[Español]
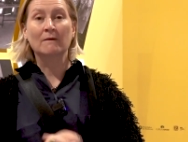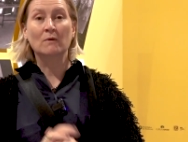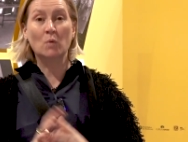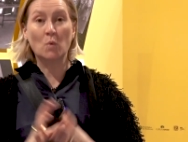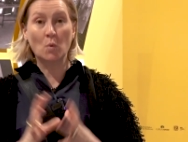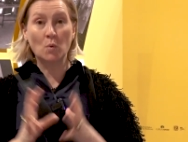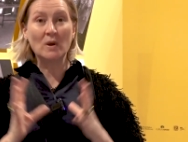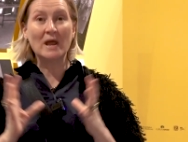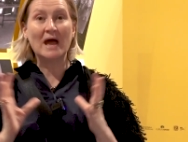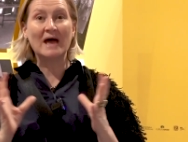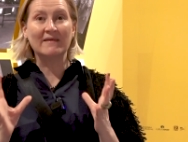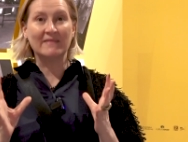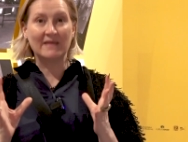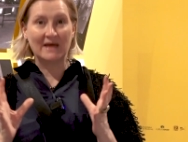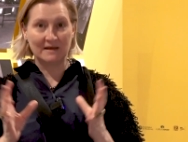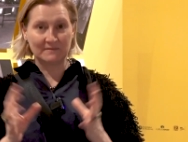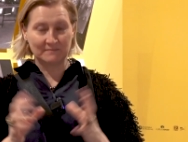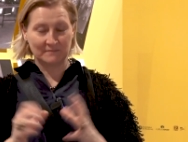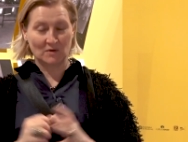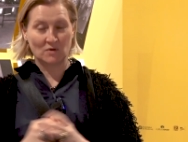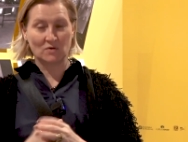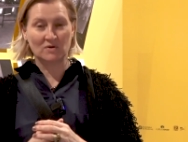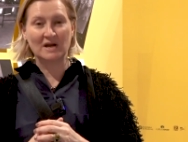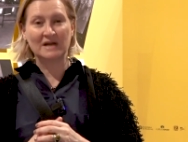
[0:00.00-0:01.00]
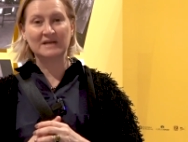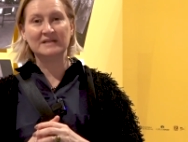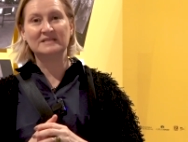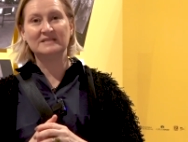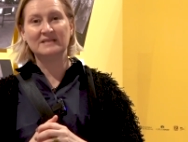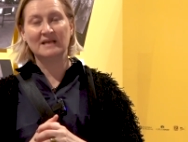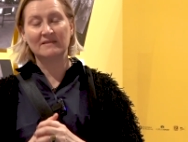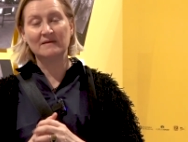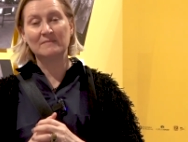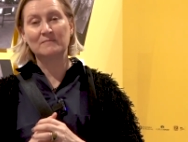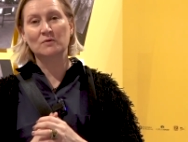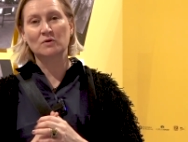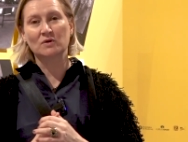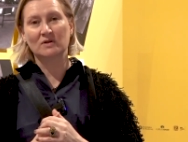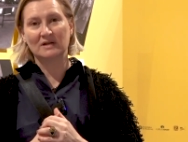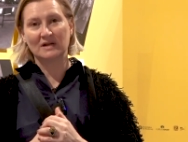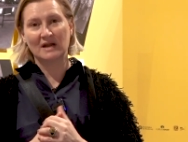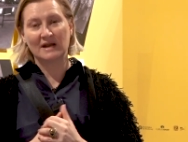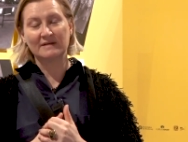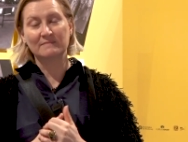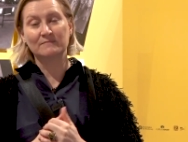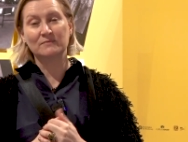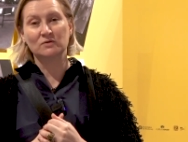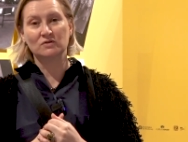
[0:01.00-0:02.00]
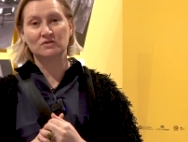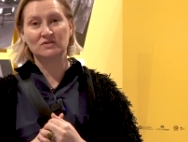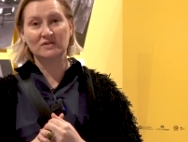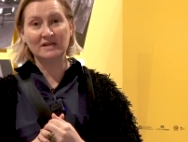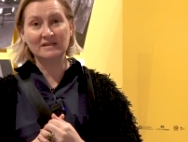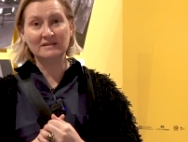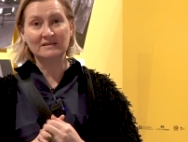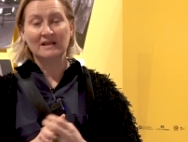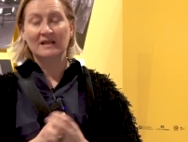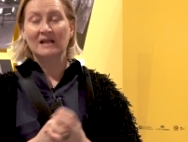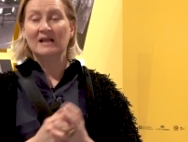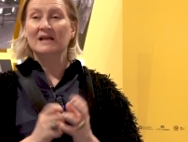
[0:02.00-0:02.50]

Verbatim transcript: curada, organizada por Clara Porcet